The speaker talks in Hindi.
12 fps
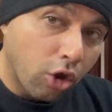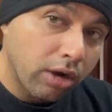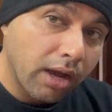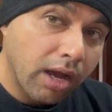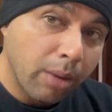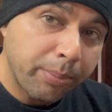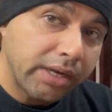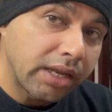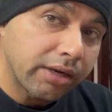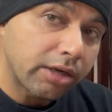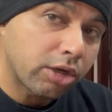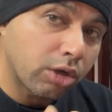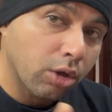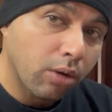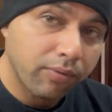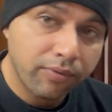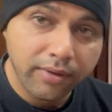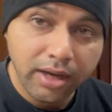और आप इंडिया के
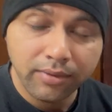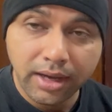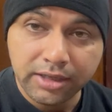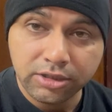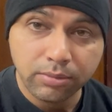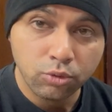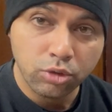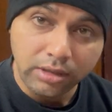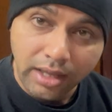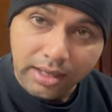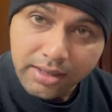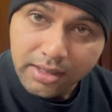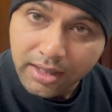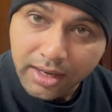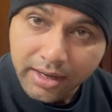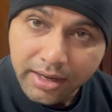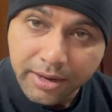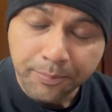टॉप फाइव आई को टारगेट कर
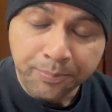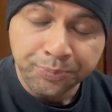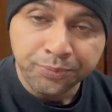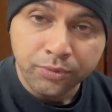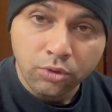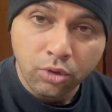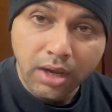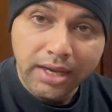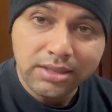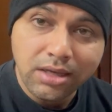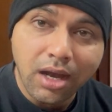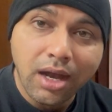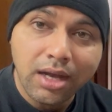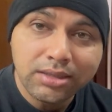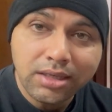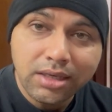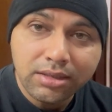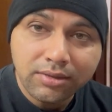रहे हैं तो गाइज आज
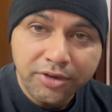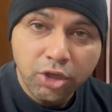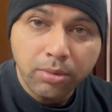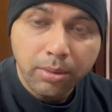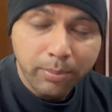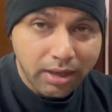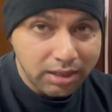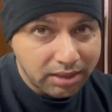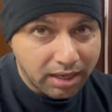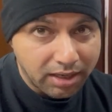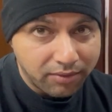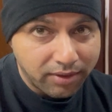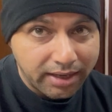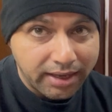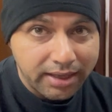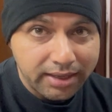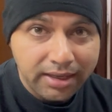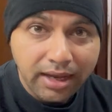के इस वीडियो में हम बात करने वाले
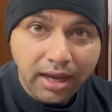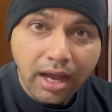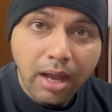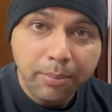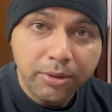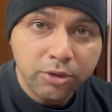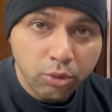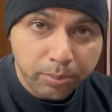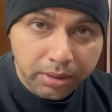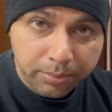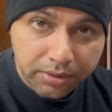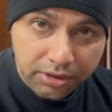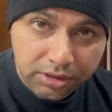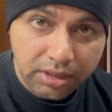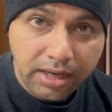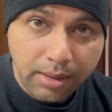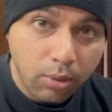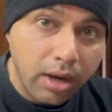हैं कि आपकी जो
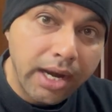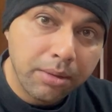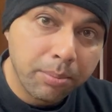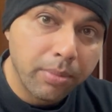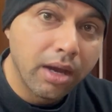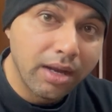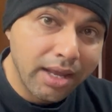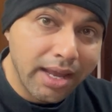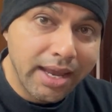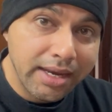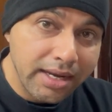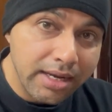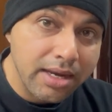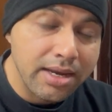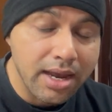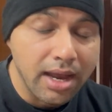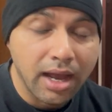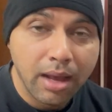प्रिपरेशन है वो एट पार है कि नहीं
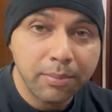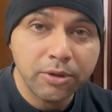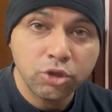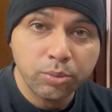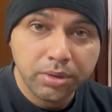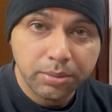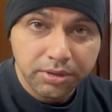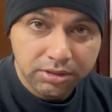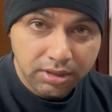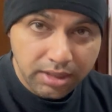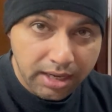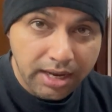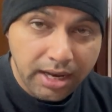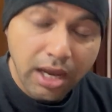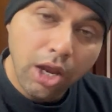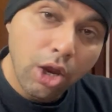है आपकी जो प्रिपरेशन है